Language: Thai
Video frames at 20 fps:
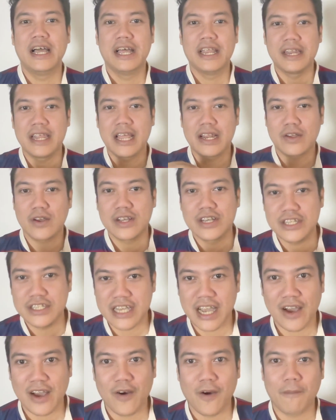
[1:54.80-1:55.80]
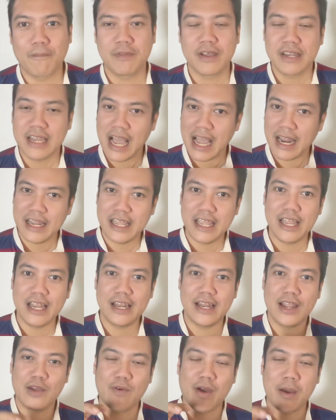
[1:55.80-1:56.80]
นั่นก็คือแจ็คอบทั้งที่
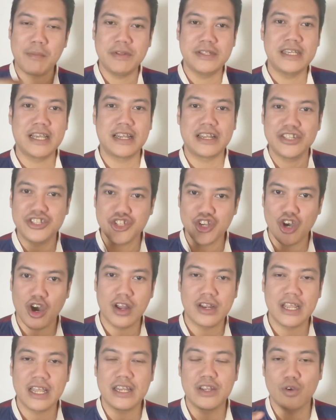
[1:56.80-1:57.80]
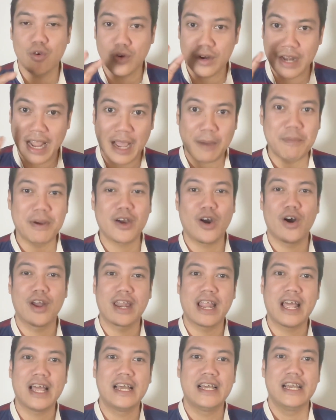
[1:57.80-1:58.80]
ในความเป็นจริงนั้นจอร์จนั้นโด่งดังมาก่อน
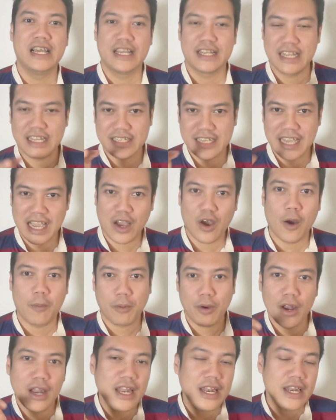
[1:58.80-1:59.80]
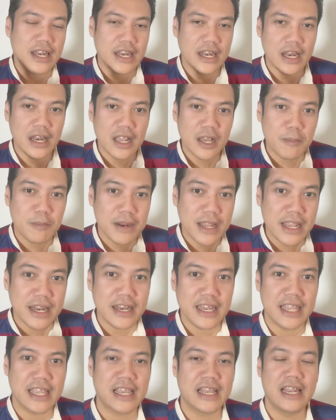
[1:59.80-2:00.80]
นะแต่แจ็คอบก็เริ่มเล่น
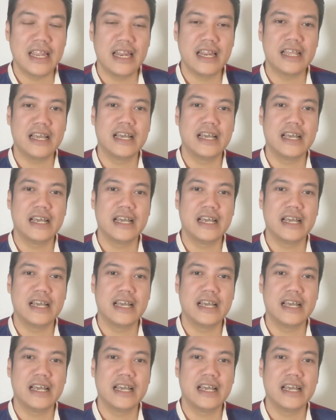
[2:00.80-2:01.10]
ดีขึ้นเรื่อ